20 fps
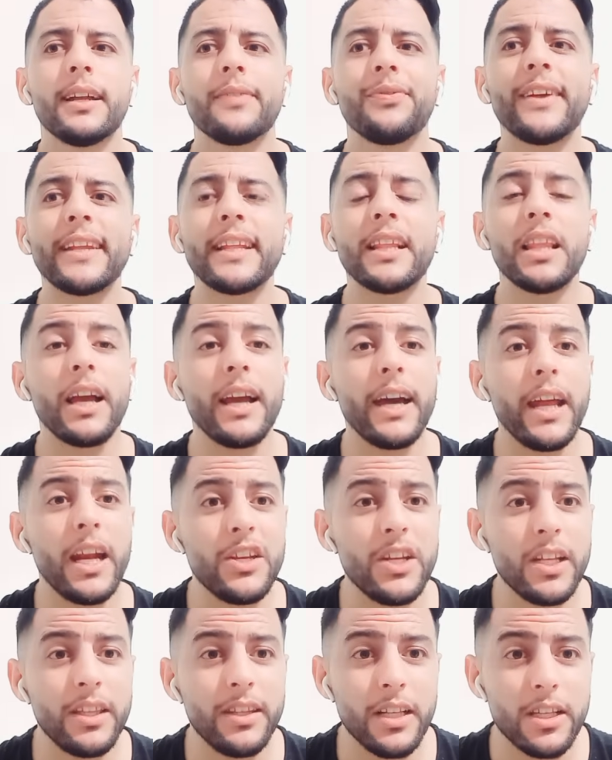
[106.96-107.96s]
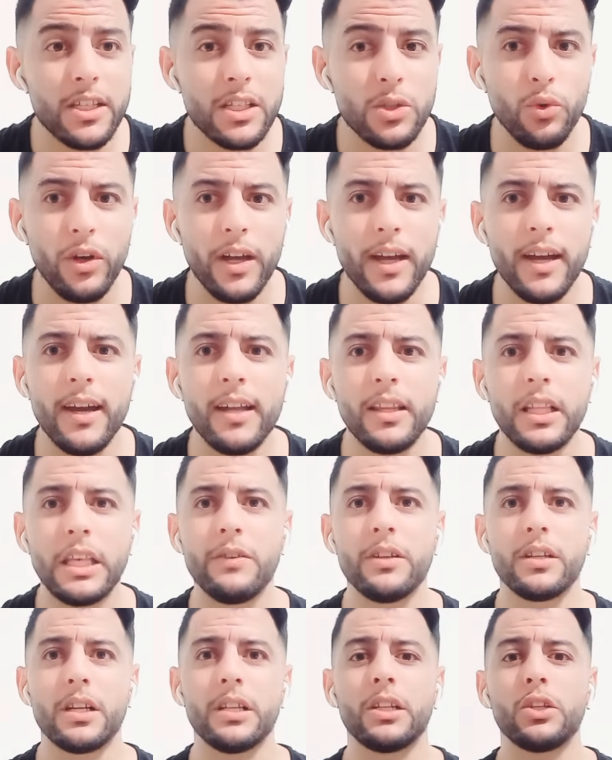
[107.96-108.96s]
ضد الخرجات ديال السعاد
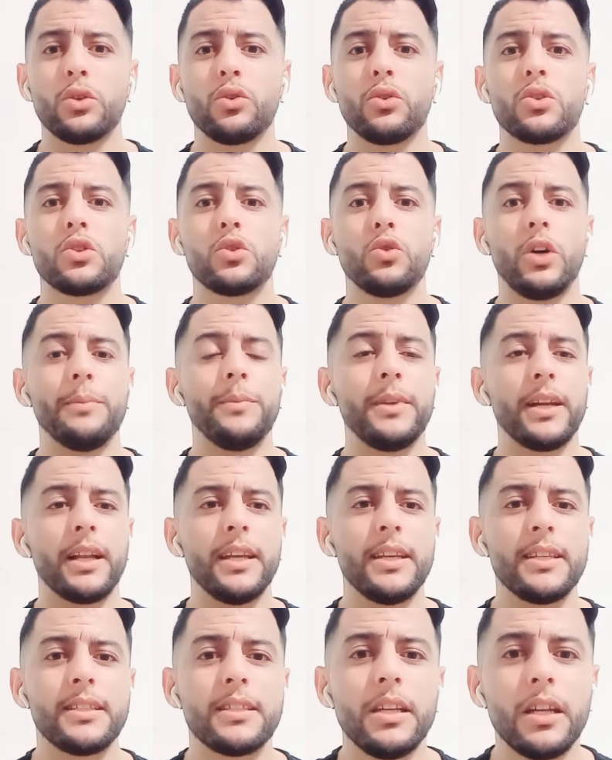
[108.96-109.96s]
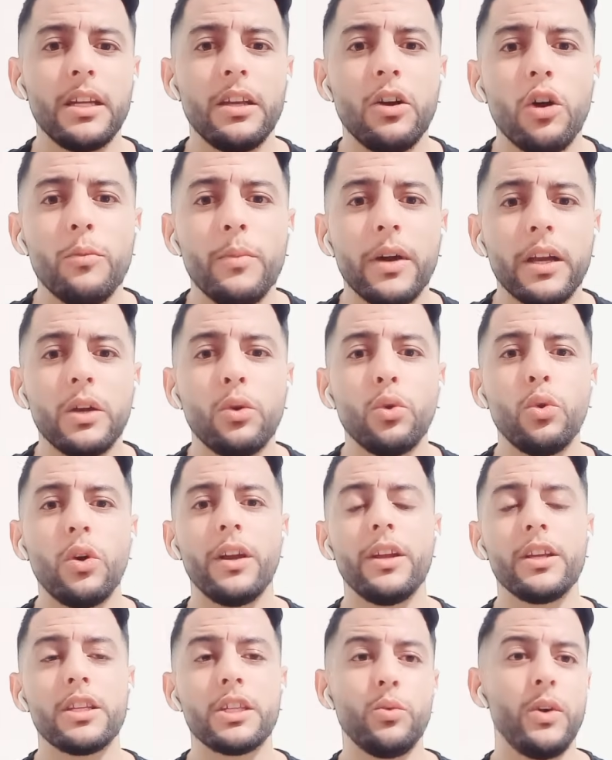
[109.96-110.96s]
كيفاش كانت كتخرج السعاد ديك الهستيريا وهما كيقولوا
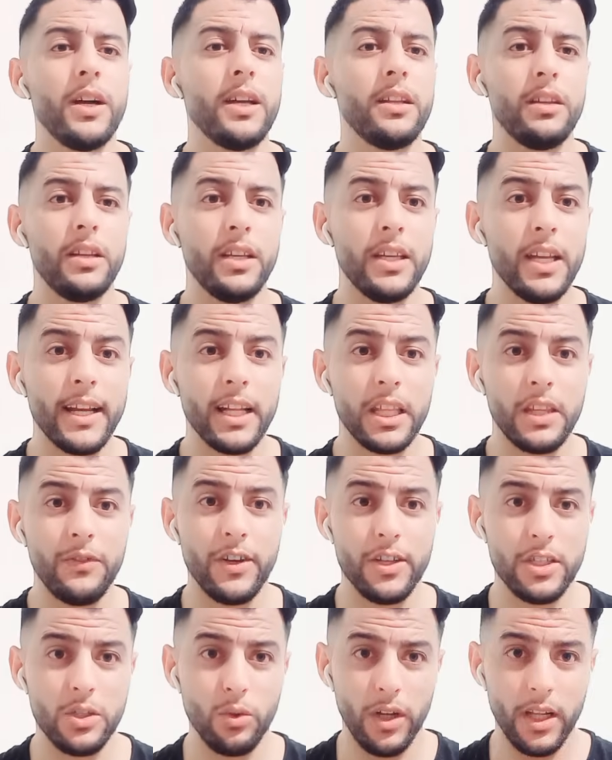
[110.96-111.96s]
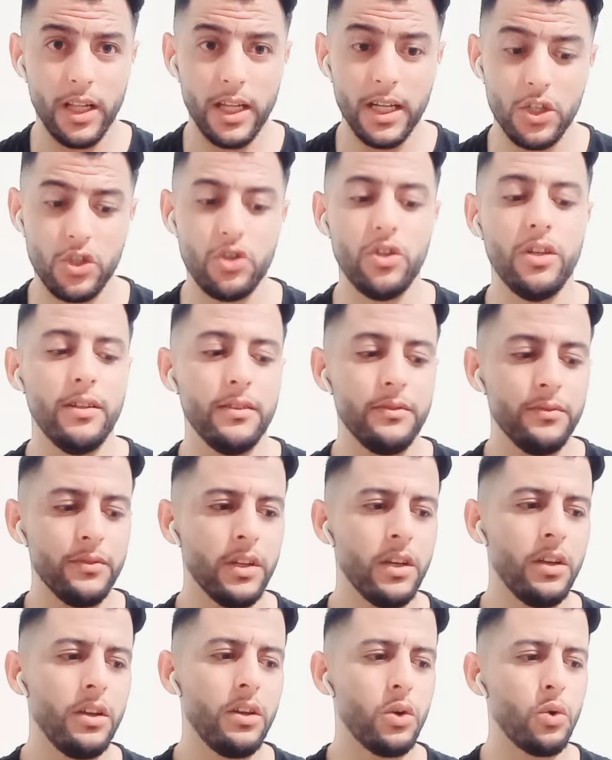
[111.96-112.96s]
ان السعاد هي اللي كتدفع السعاد لهذا الشيء
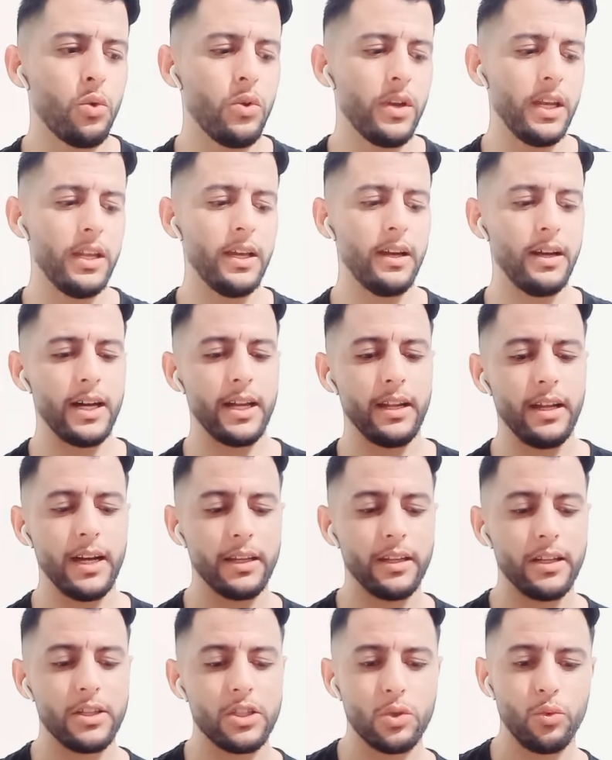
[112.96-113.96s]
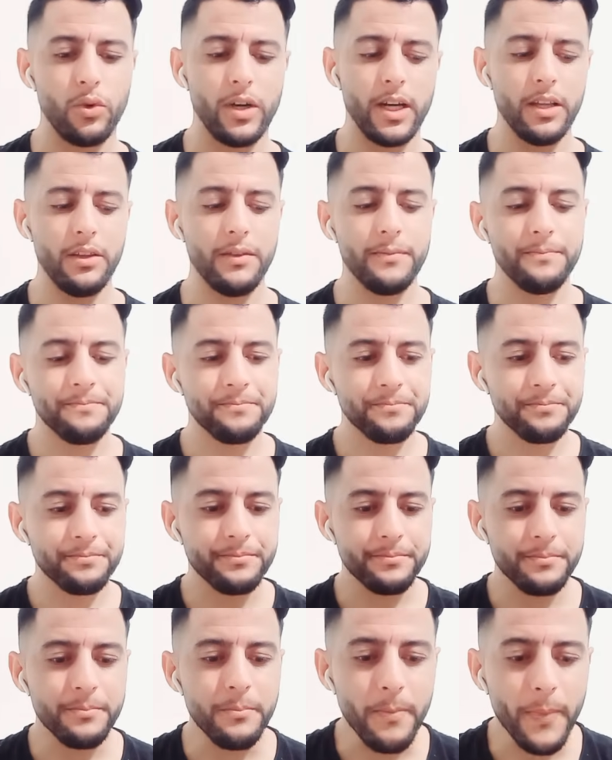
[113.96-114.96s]
وهي اللي حضرت السعاد
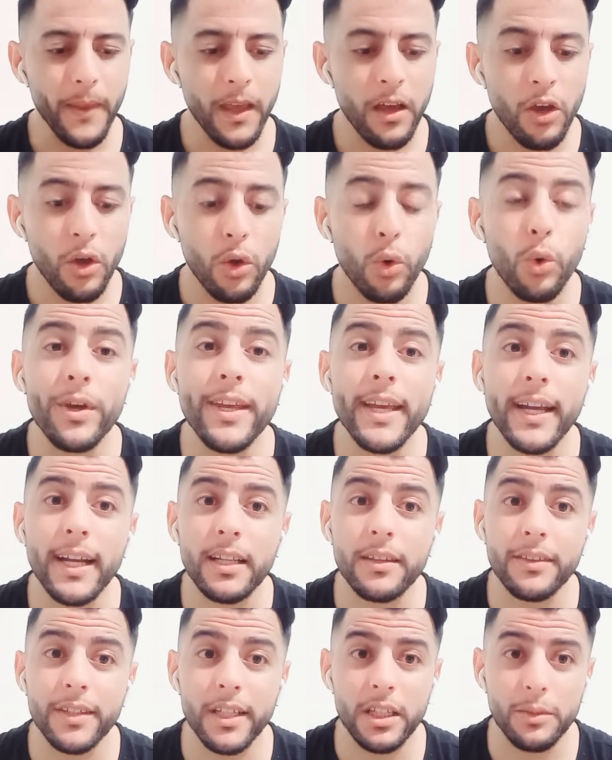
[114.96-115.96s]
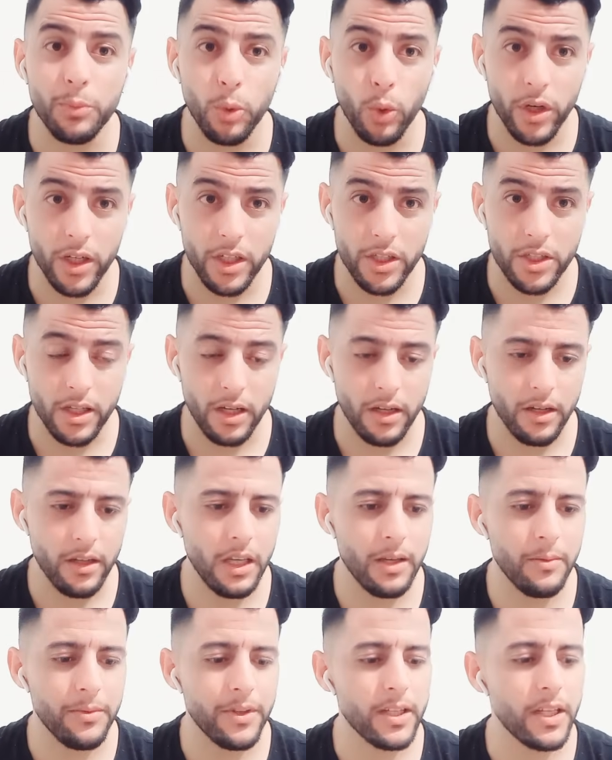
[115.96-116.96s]
وهي كانت ضد بوكريشه
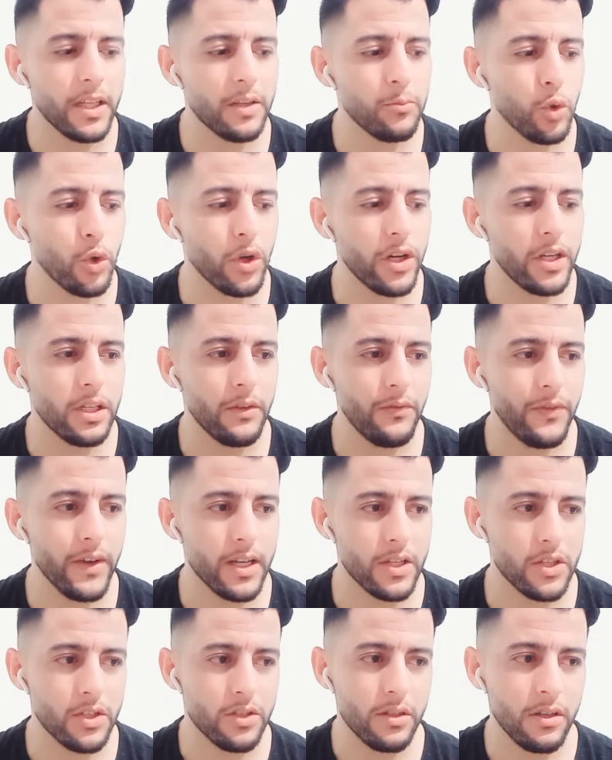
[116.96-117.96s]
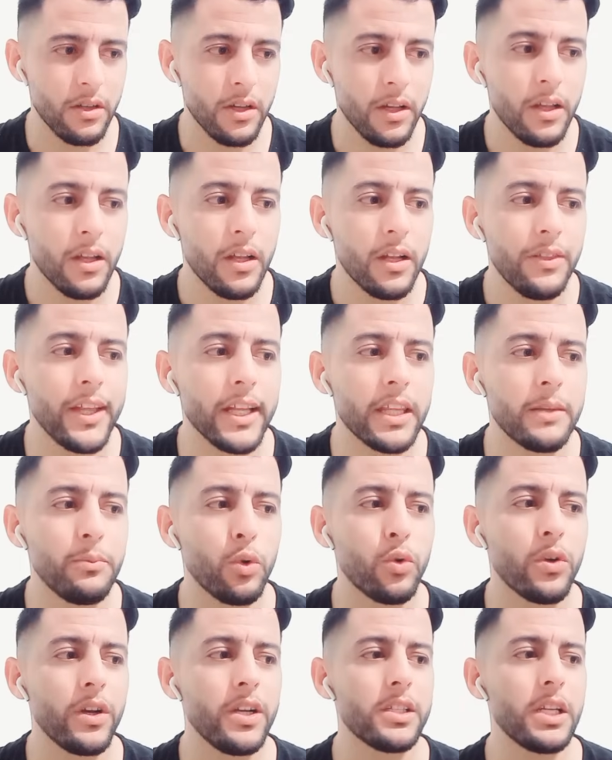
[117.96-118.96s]
هي ضد بوكريشه فاش ضد
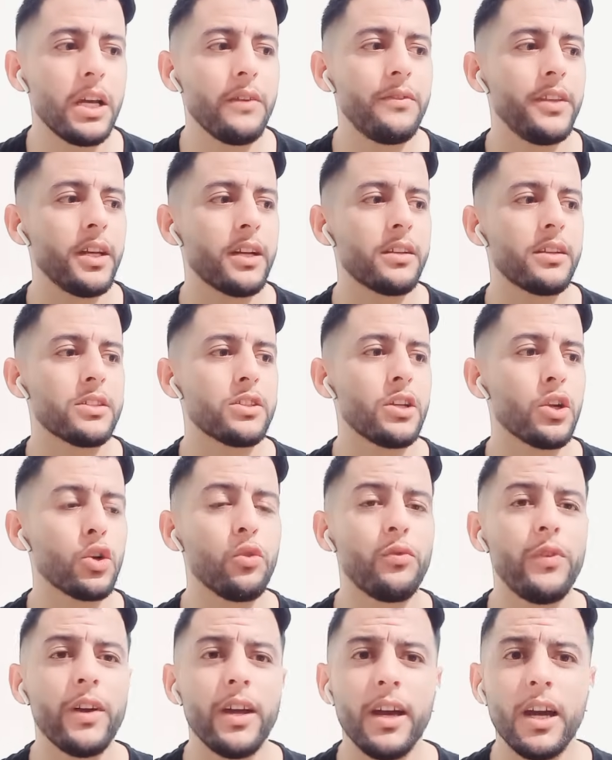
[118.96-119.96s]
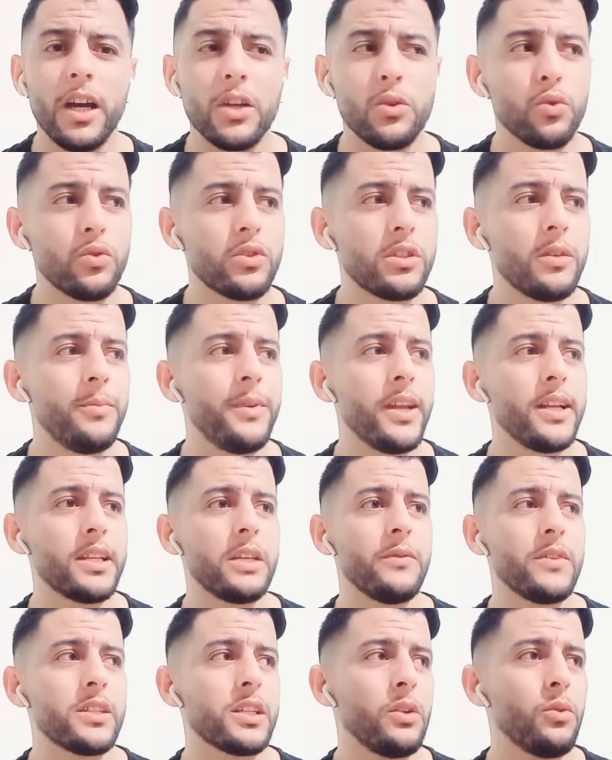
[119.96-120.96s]
بوكريشه في داك التصرفات والبنات
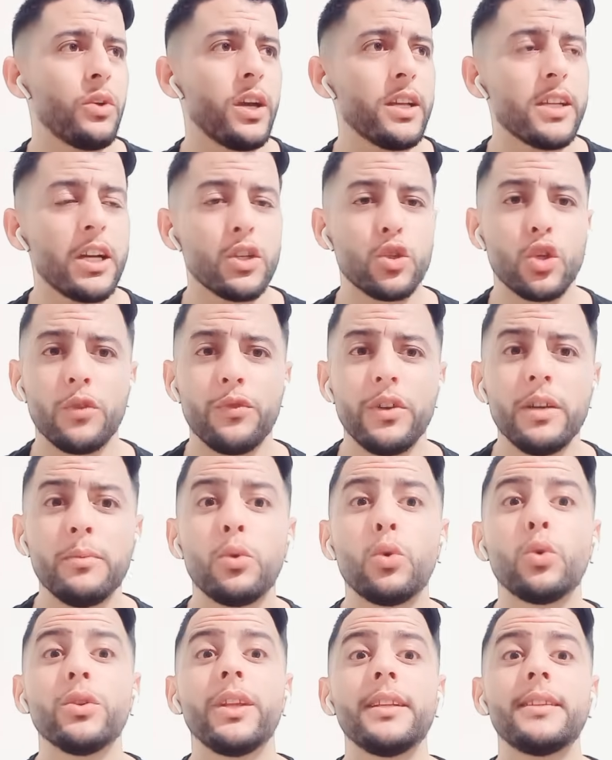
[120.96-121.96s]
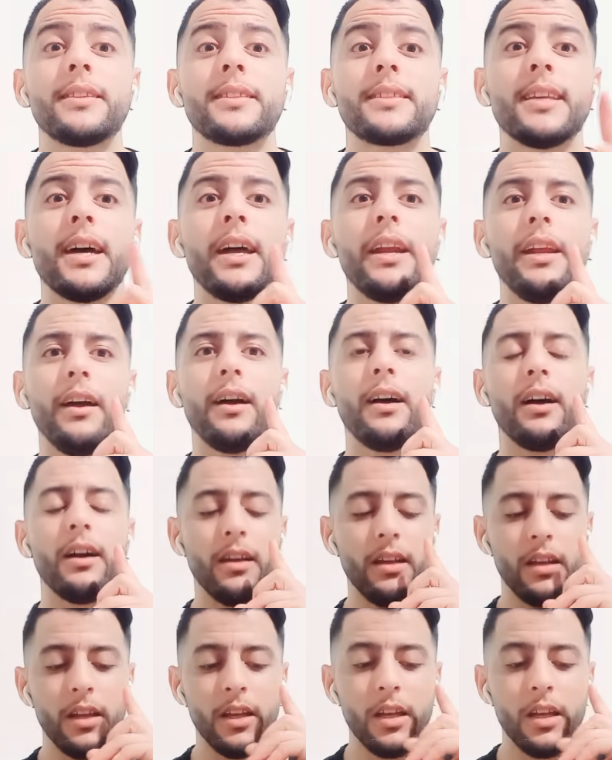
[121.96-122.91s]
كيفاش كانوا كيتاجروا فيهم وضد السريعه